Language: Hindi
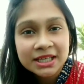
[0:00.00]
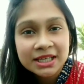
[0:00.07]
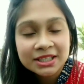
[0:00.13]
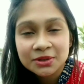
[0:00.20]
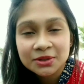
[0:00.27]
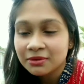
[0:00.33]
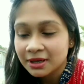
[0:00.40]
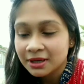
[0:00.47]
रोज़
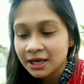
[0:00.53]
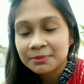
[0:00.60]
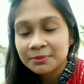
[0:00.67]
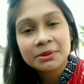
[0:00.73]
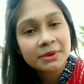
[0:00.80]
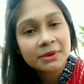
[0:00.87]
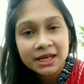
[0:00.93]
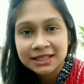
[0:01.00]
देखती हूँ
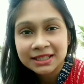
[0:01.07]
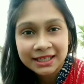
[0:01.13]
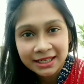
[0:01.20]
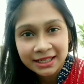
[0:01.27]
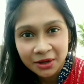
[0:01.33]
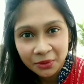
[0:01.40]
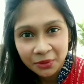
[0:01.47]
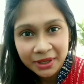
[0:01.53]
अभी मेरा
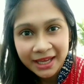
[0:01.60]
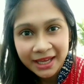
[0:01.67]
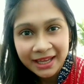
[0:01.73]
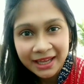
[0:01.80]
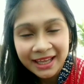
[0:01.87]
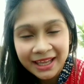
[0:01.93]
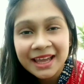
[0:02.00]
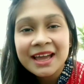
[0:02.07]
देखना हो
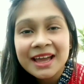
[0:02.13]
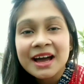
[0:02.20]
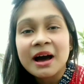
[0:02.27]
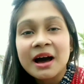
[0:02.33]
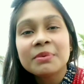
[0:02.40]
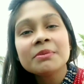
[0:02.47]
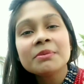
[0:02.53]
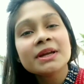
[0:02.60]
गया है
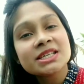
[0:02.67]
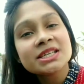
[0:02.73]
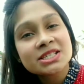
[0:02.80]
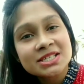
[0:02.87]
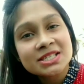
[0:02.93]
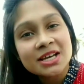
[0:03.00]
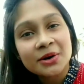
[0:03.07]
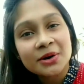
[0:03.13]
अभी मैं
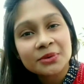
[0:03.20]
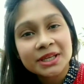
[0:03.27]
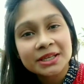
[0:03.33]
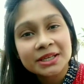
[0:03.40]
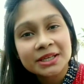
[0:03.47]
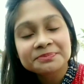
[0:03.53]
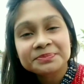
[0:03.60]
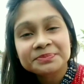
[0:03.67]
नीचे
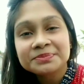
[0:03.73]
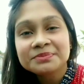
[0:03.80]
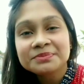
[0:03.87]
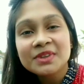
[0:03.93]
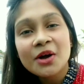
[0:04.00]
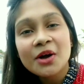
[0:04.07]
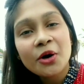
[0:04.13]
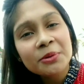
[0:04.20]
जाऊँगी
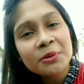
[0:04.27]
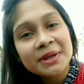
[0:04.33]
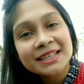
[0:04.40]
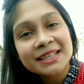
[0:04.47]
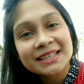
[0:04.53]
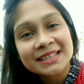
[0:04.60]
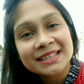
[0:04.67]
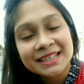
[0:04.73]
और
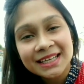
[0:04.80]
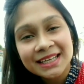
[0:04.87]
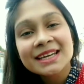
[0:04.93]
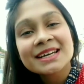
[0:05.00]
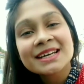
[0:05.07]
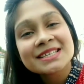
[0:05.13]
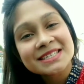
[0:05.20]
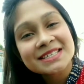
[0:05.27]
मेरी दिन
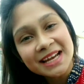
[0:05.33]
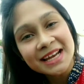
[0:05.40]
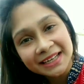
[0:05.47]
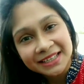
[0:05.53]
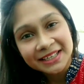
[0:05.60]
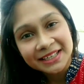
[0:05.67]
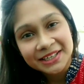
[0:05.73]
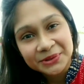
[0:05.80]
की
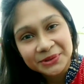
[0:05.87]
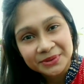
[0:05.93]
स्टार्टिंग